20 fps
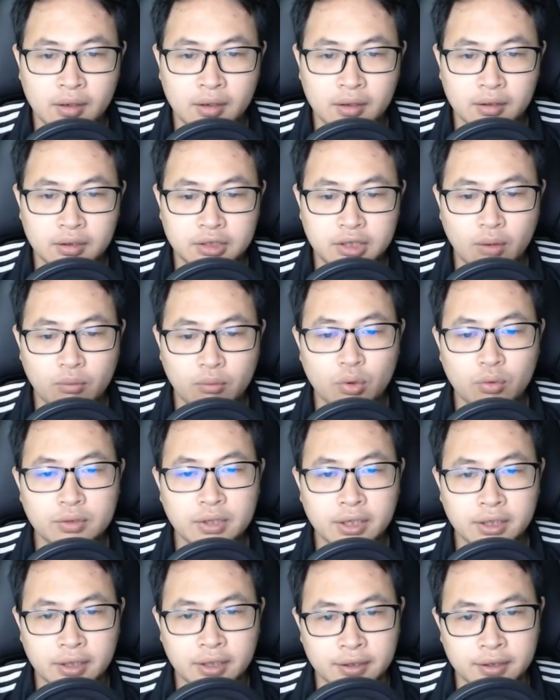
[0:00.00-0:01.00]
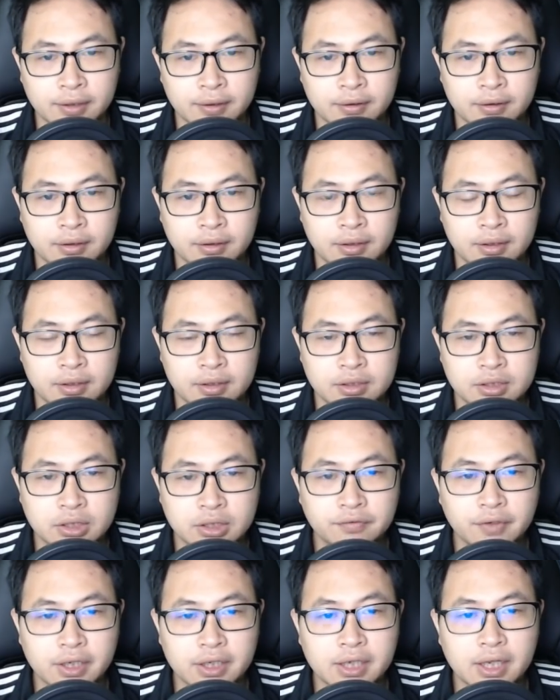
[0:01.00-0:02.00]
Trong lúc nhất thời, chư
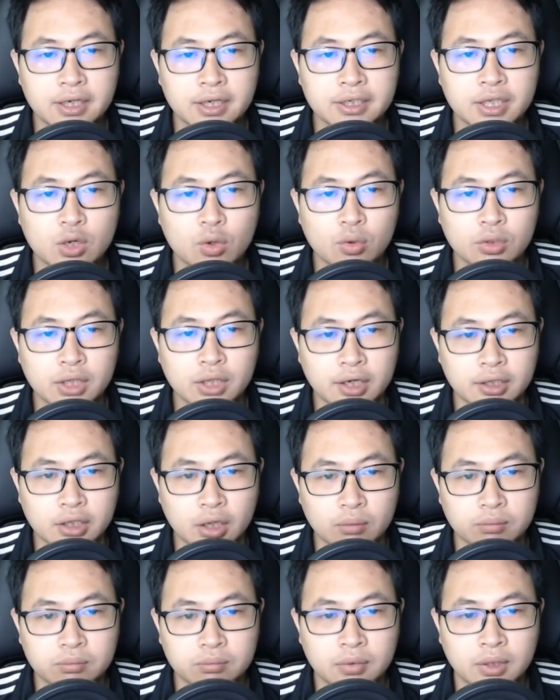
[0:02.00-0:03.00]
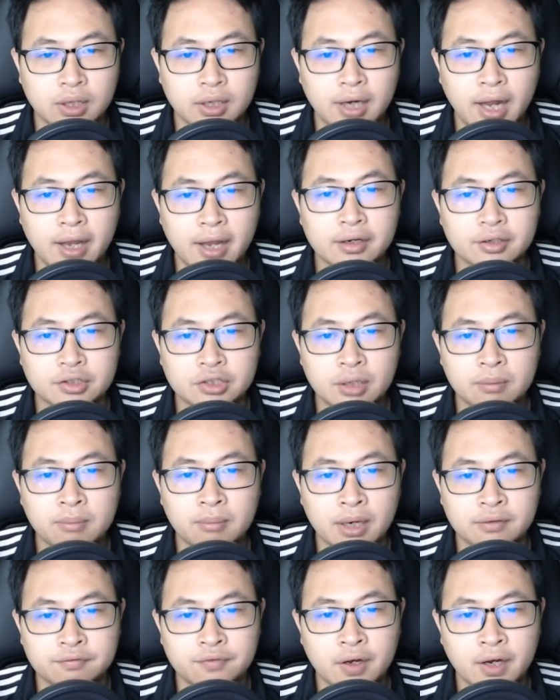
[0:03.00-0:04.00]
vị thiên kiêu của thần tộc lại ở trước
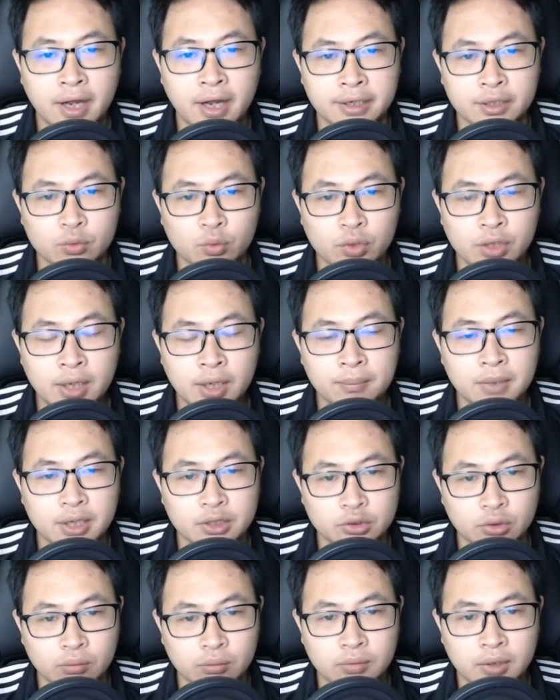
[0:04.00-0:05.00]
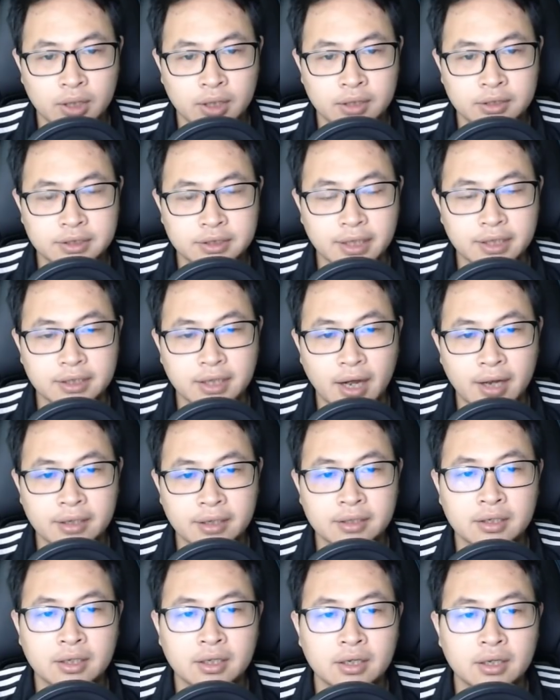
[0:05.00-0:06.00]
mặt Phương Hành uy hiếp lợi dụng, tranh cãi.
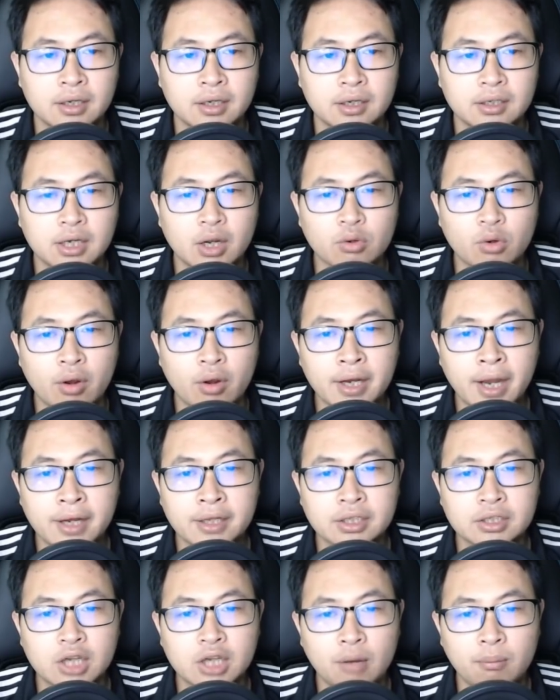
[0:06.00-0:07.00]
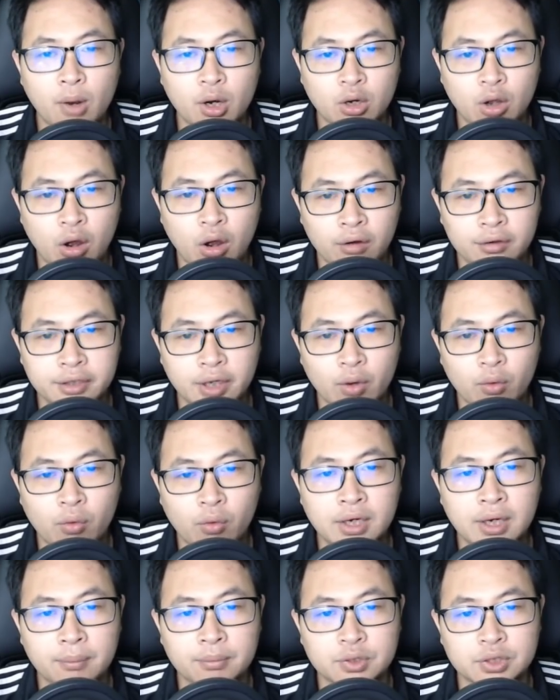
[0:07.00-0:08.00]
Nếu nói ngay từ đầu bọn họ đều có
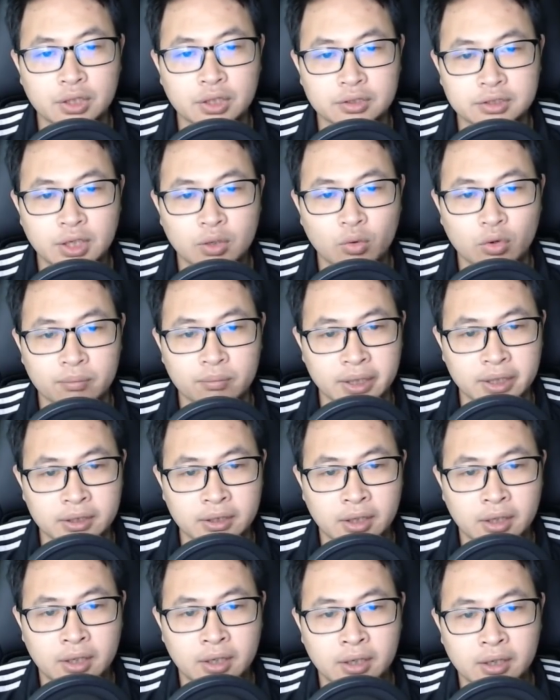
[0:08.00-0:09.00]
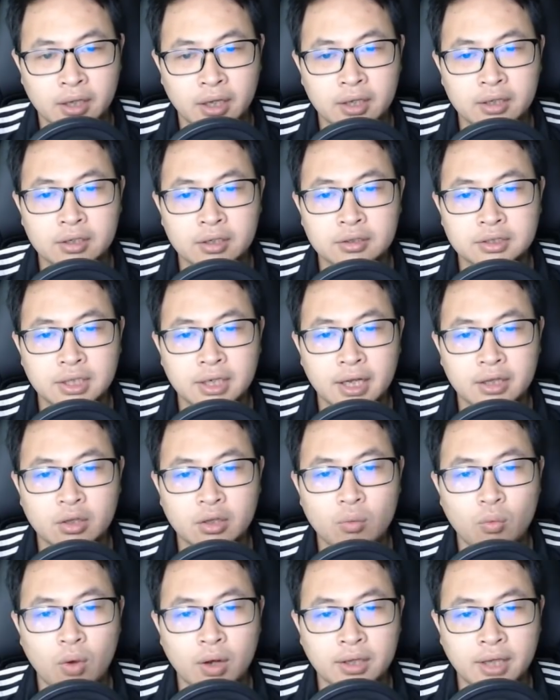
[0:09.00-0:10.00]
lập trường riêng của mình, kỳ thực chỉ là
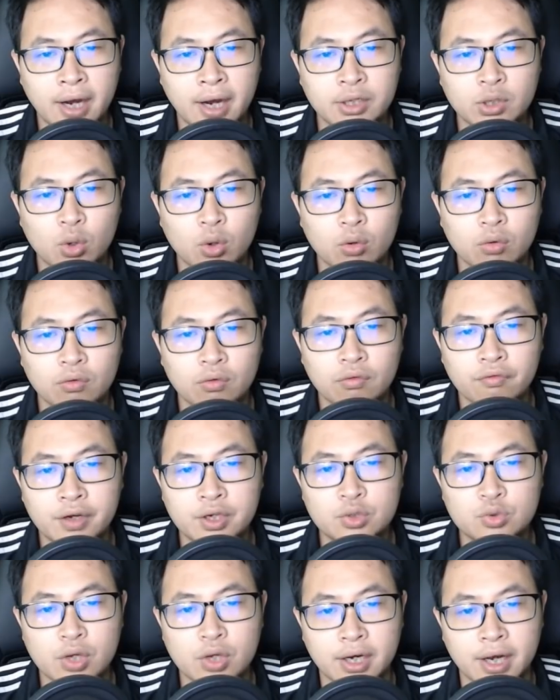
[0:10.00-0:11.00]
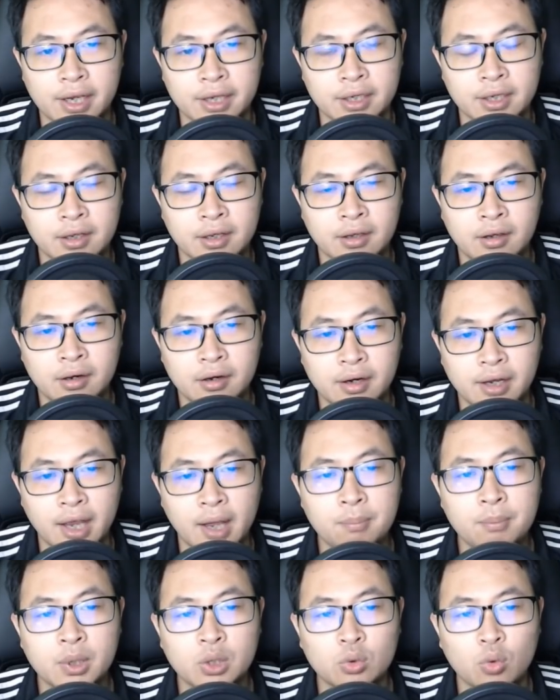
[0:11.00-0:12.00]
thông qua thái độ với chuyện này để
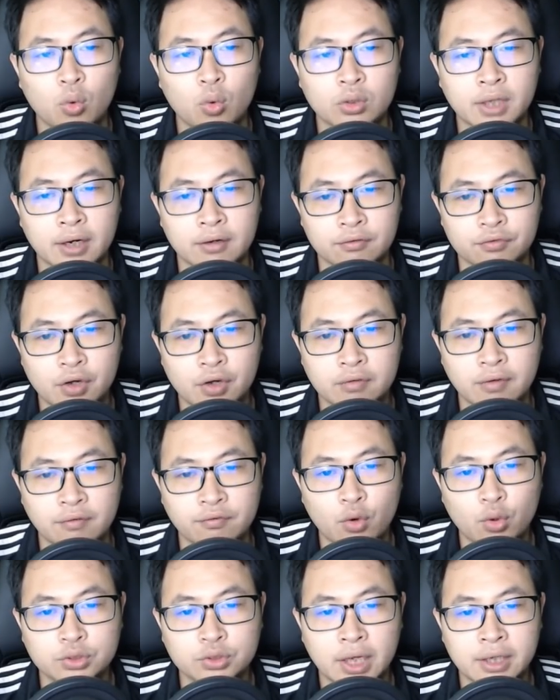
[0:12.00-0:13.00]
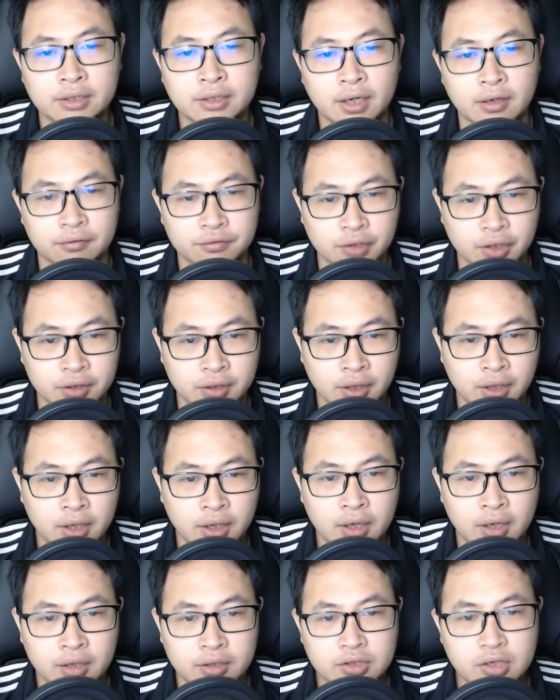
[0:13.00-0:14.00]
ép Bất Hủ Thần Vương và Vô Gian Thần Vương
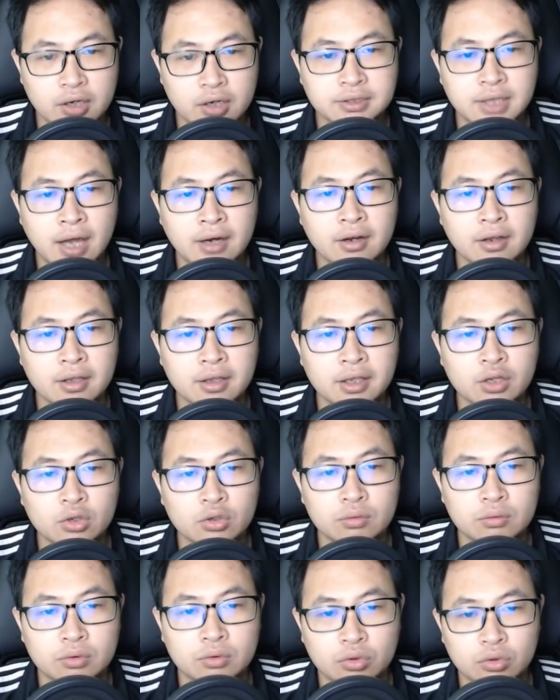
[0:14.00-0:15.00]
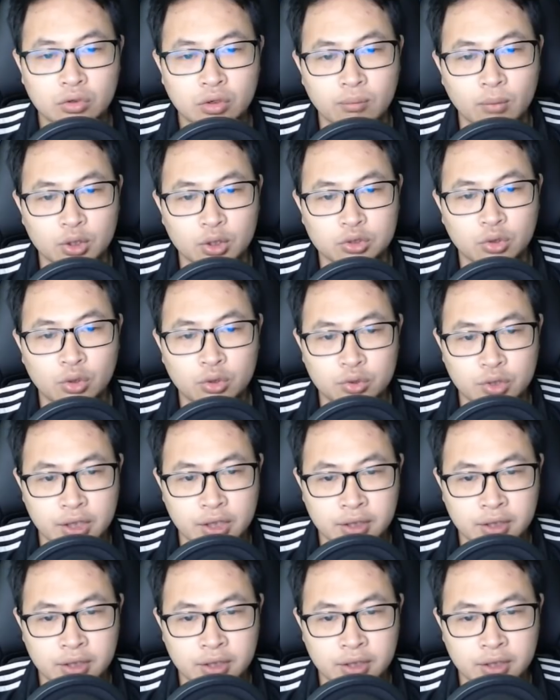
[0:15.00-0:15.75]
nhường ra lợi ích của một số chuyện.